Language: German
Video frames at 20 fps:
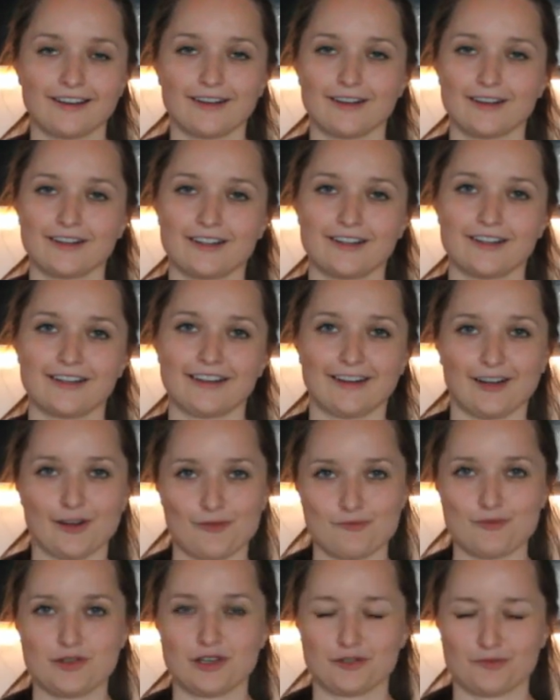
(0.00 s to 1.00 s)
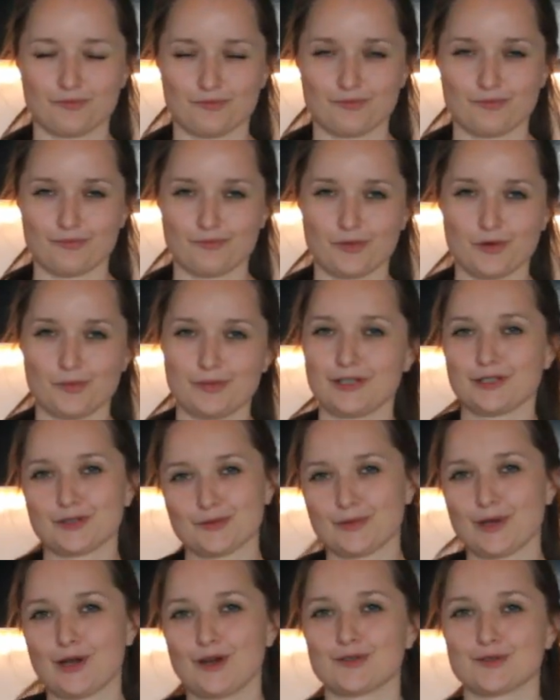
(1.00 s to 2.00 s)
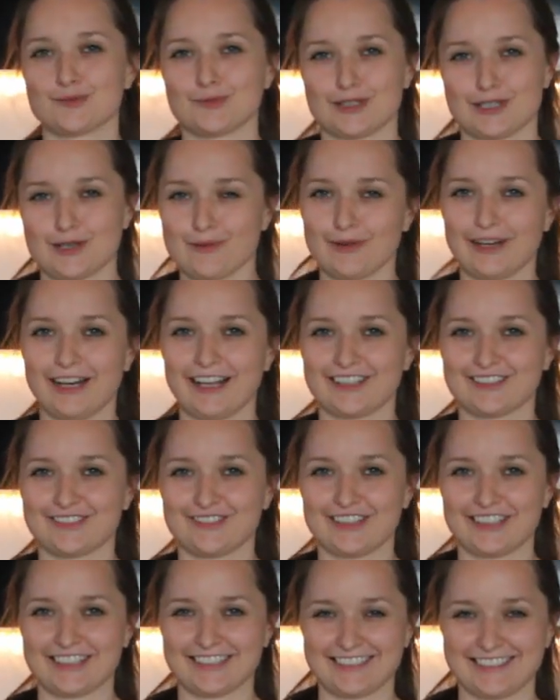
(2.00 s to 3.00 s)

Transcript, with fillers: äh, glaubt mir, probiert es mal aus mit einem Klecks Fett.